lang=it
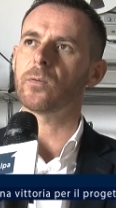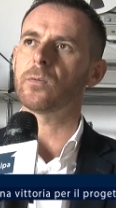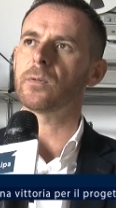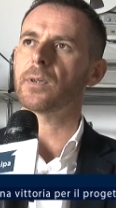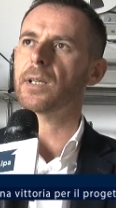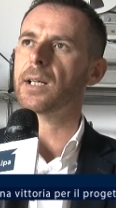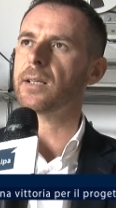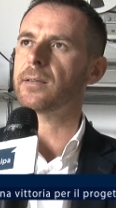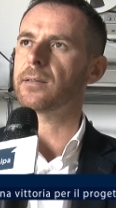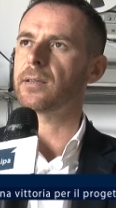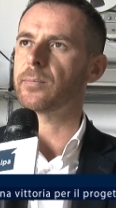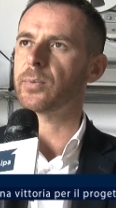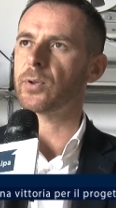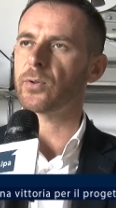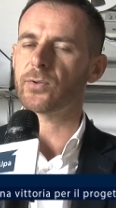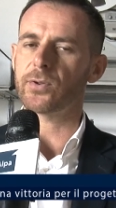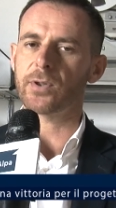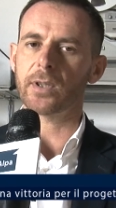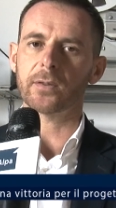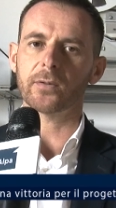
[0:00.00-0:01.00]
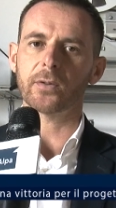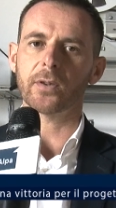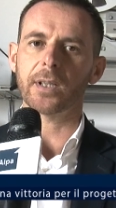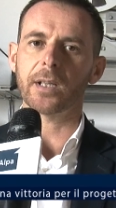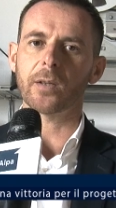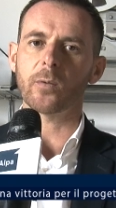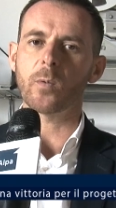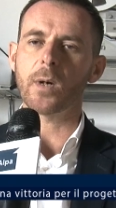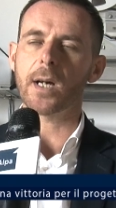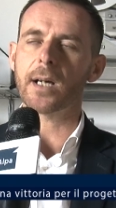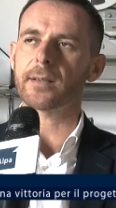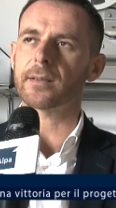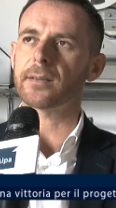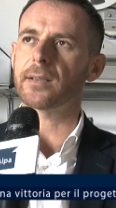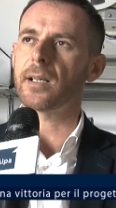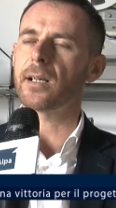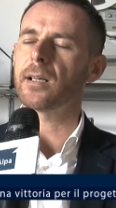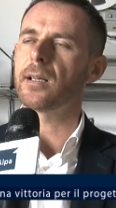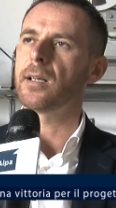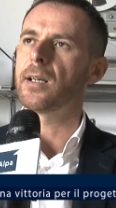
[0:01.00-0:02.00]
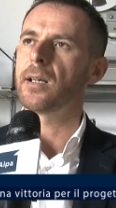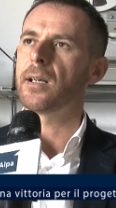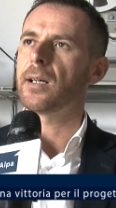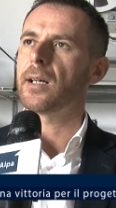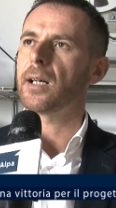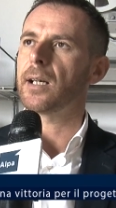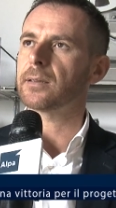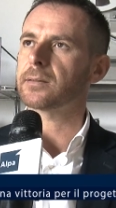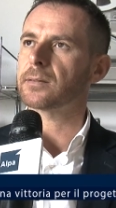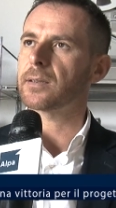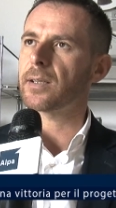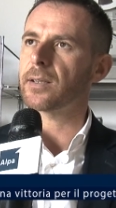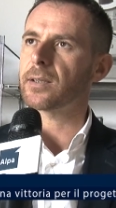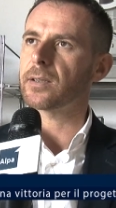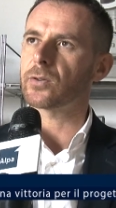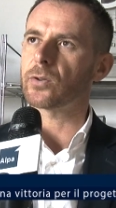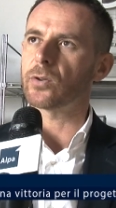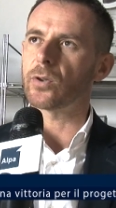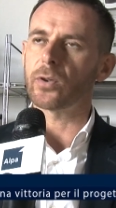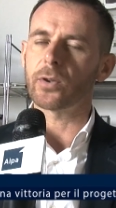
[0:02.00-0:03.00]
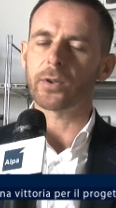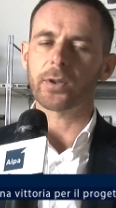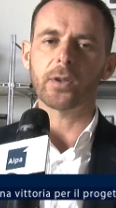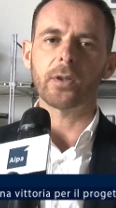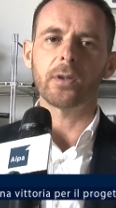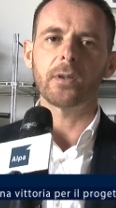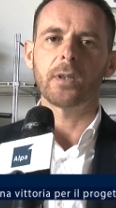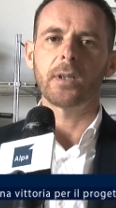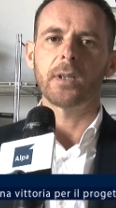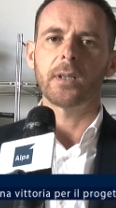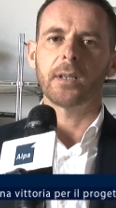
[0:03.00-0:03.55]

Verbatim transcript: un grande progetto che guarda al territorio,